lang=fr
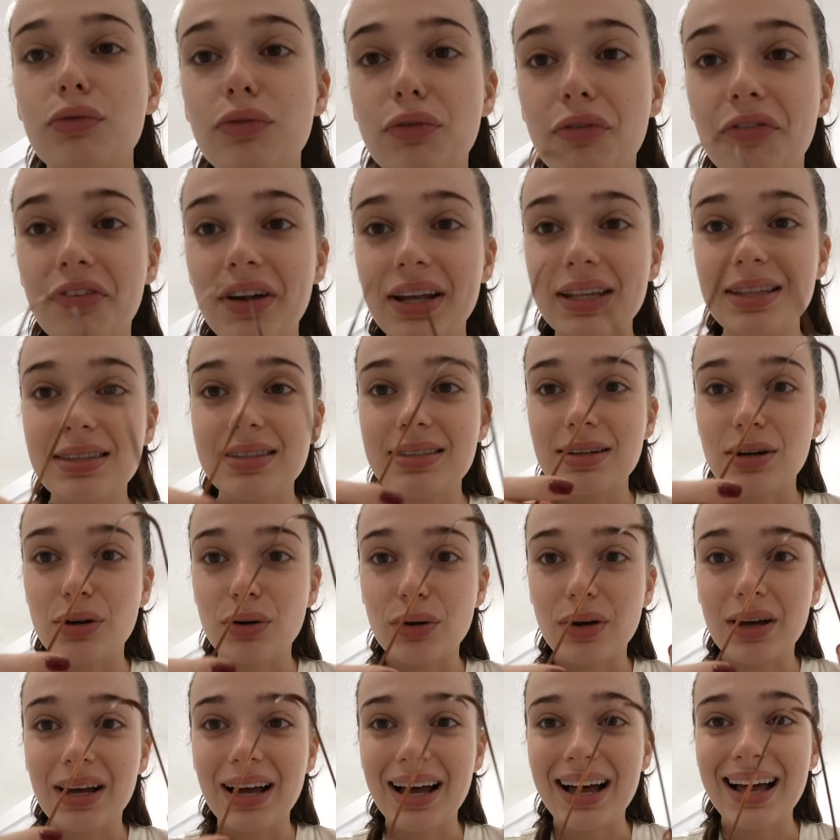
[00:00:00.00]
vous faites le
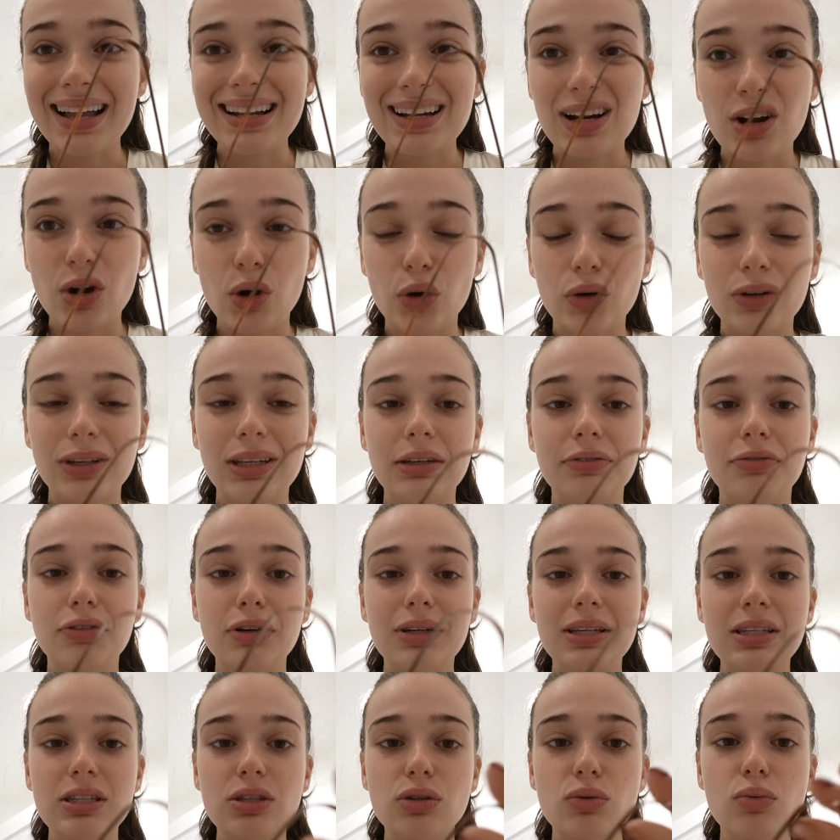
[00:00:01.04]
gratte-langue. Il faut
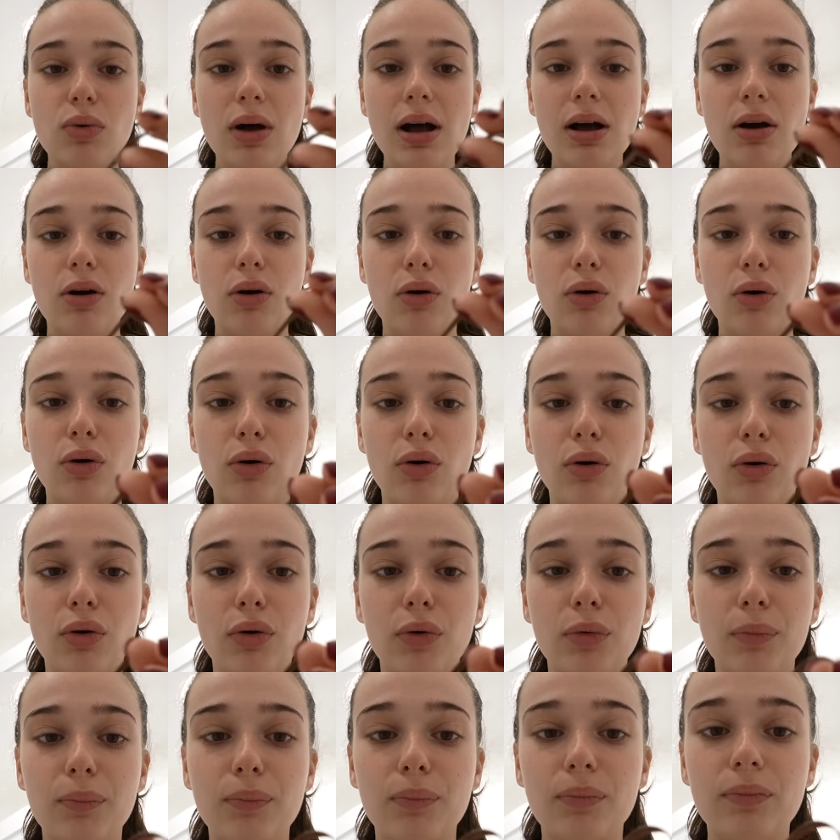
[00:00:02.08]
qu'il soit
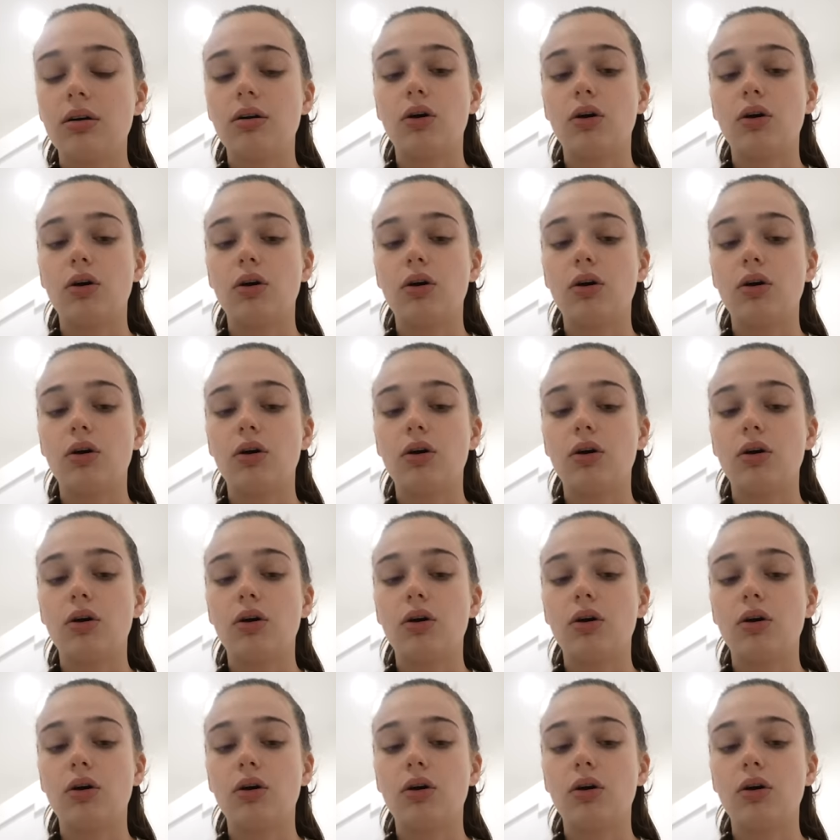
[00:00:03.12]
en...